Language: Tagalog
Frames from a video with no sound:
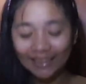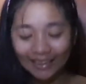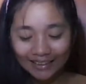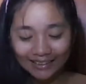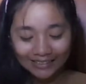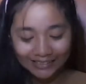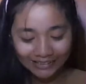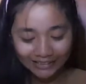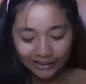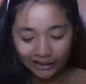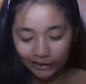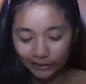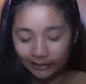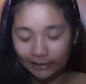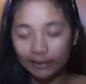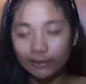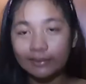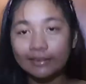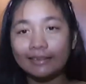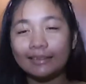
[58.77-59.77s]
lang
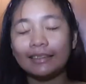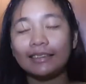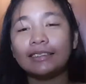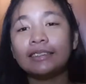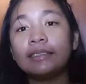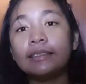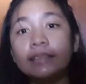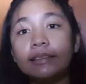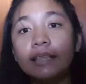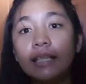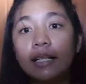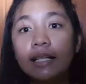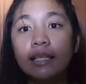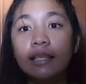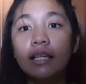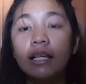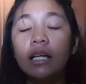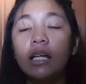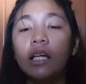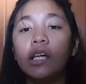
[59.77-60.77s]
i-shoutout si Kirsnel
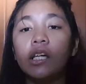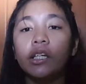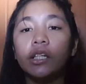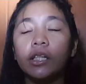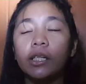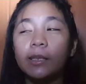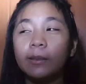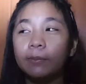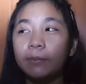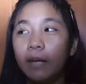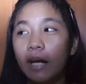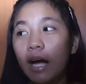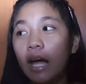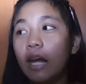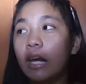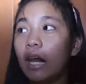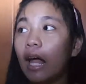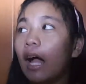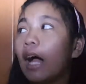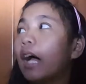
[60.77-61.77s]

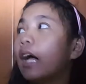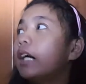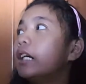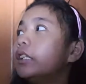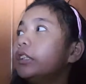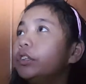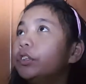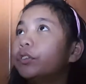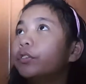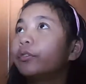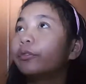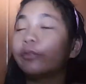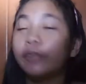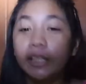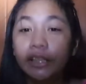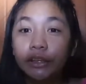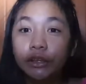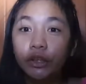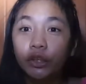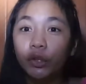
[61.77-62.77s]
Guevara, yung
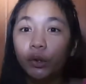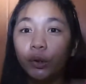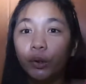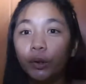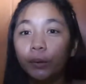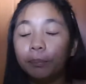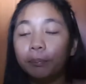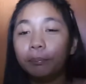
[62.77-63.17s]
friend ko.